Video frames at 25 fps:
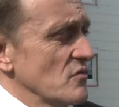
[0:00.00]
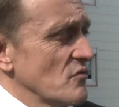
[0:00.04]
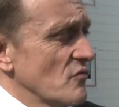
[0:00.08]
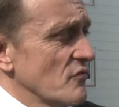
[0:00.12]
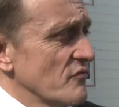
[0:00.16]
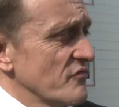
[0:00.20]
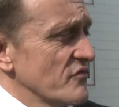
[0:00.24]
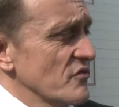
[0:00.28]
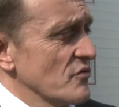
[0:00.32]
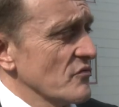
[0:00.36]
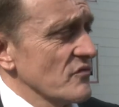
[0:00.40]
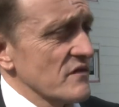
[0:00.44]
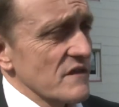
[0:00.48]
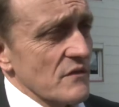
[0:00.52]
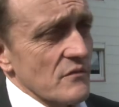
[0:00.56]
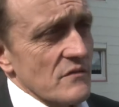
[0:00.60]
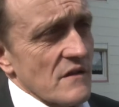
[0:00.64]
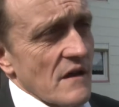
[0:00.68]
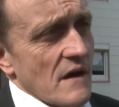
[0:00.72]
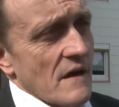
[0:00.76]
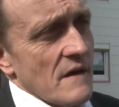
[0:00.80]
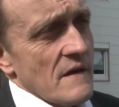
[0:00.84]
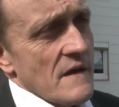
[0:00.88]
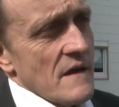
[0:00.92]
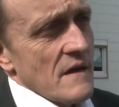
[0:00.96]
confiance. qu'on
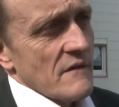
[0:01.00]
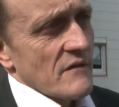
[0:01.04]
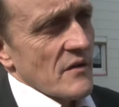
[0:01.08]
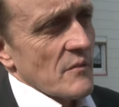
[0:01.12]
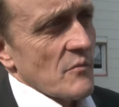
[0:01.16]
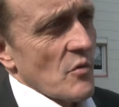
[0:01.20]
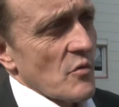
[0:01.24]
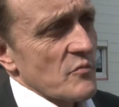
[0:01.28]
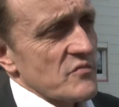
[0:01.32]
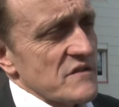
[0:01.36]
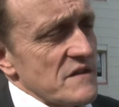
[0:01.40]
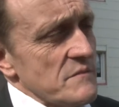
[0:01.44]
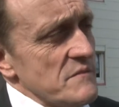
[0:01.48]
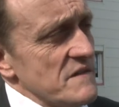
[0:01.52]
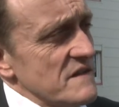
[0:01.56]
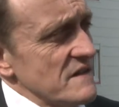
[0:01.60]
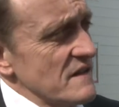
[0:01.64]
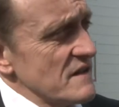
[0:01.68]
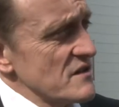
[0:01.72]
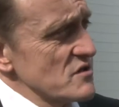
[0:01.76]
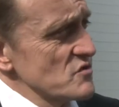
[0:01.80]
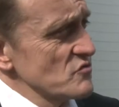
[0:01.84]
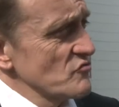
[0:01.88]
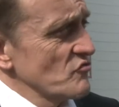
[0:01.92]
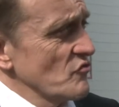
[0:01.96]
a vraiment
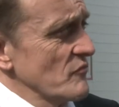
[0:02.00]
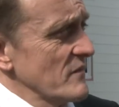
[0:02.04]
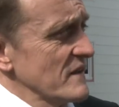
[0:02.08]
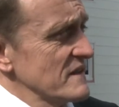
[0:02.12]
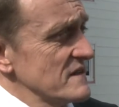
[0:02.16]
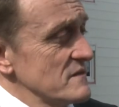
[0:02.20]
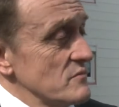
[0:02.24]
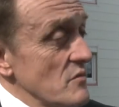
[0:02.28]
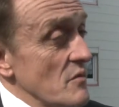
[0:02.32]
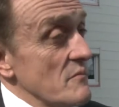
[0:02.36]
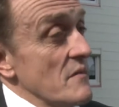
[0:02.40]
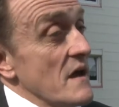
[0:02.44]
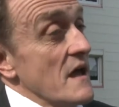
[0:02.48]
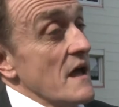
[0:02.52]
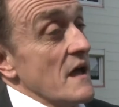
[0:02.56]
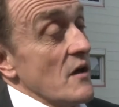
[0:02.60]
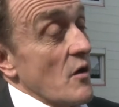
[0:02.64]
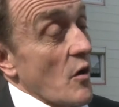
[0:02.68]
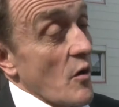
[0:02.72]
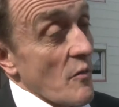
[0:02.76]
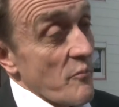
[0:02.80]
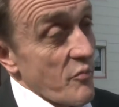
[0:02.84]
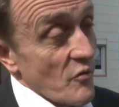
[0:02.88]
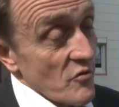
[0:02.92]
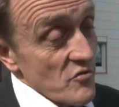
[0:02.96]
optimisé les choses au maximum
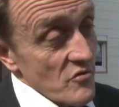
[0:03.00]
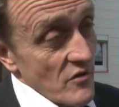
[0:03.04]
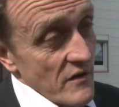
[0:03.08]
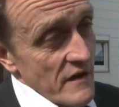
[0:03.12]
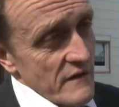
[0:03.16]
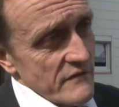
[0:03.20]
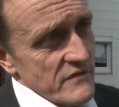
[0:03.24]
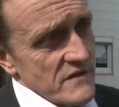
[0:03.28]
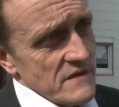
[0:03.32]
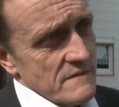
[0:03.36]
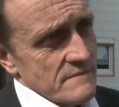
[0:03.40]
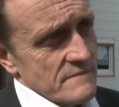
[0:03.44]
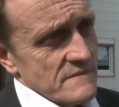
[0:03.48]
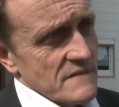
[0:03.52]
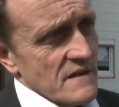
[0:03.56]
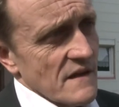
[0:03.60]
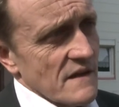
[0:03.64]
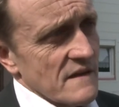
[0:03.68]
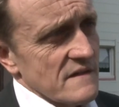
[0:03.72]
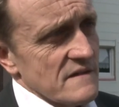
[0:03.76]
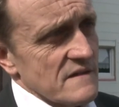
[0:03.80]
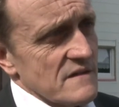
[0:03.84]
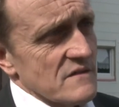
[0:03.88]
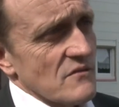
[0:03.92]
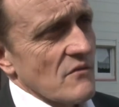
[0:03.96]
en prenant l'avis des
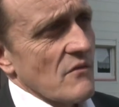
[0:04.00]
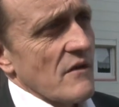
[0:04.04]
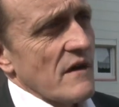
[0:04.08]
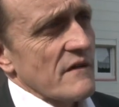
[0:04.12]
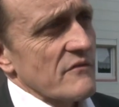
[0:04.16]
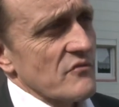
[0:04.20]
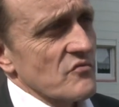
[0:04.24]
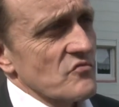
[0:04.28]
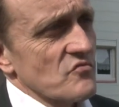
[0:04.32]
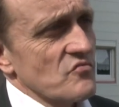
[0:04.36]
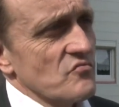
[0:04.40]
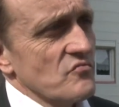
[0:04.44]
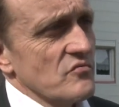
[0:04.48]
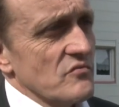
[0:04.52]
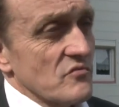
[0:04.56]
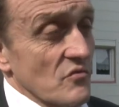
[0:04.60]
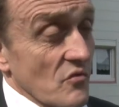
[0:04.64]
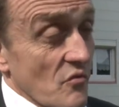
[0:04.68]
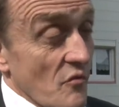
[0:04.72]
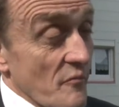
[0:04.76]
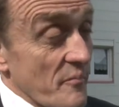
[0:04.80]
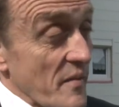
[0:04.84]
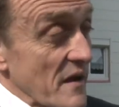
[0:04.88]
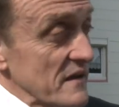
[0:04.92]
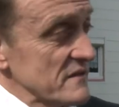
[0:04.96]
résidents avant tout,
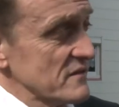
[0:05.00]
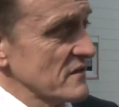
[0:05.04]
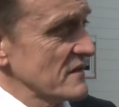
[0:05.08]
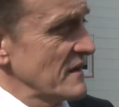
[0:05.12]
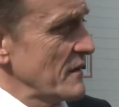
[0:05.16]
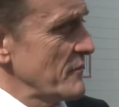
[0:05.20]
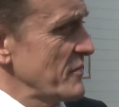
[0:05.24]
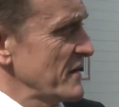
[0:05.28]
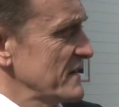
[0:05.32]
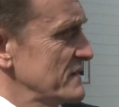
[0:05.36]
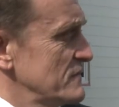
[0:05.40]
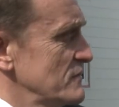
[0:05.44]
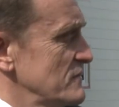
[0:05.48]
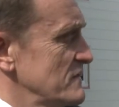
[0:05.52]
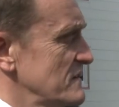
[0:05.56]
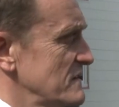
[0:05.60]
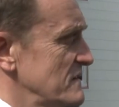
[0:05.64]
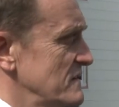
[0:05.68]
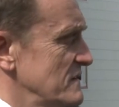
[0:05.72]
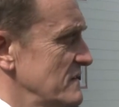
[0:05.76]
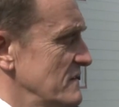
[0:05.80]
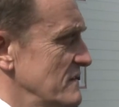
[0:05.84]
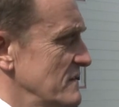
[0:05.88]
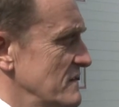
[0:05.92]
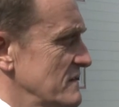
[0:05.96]
donc en partant de la personne, ce
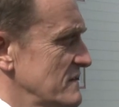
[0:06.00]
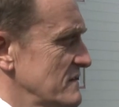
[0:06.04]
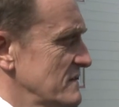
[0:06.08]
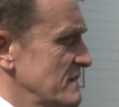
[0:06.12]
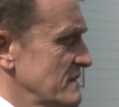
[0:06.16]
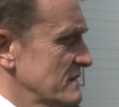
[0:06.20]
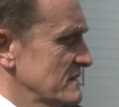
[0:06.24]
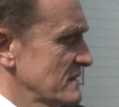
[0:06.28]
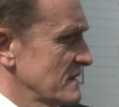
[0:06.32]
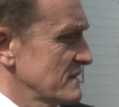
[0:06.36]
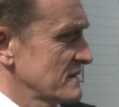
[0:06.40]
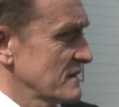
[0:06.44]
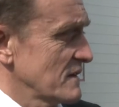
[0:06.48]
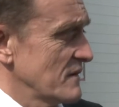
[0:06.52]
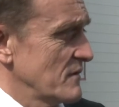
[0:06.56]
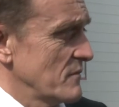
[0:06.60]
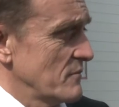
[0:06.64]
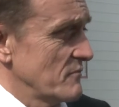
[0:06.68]
qui est, ce qui est très très